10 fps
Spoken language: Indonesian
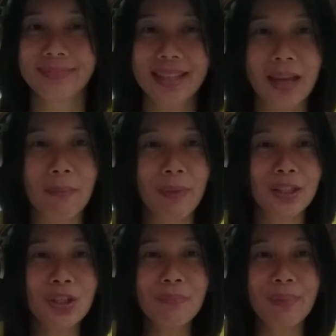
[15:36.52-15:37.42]
sampai
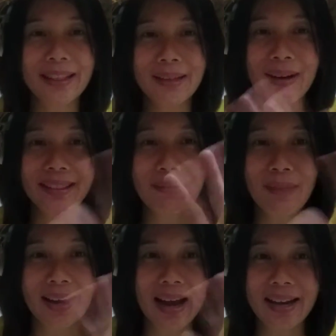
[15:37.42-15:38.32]
jumpa
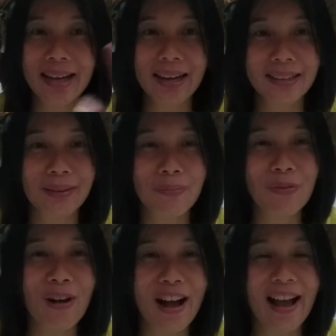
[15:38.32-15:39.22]
teman-teman adik-adik
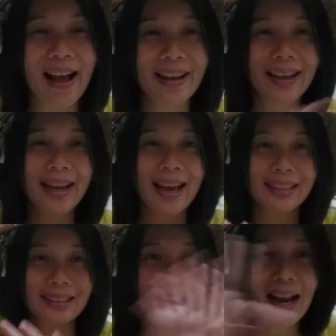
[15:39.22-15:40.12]
semua
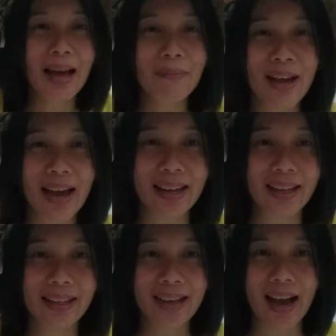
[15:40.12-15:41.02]
Salam
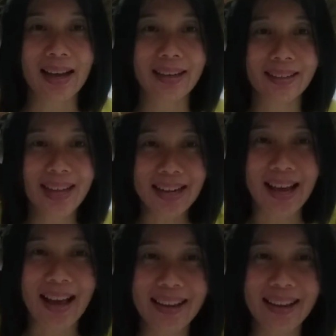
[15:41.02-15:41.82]
dari Kak Dina.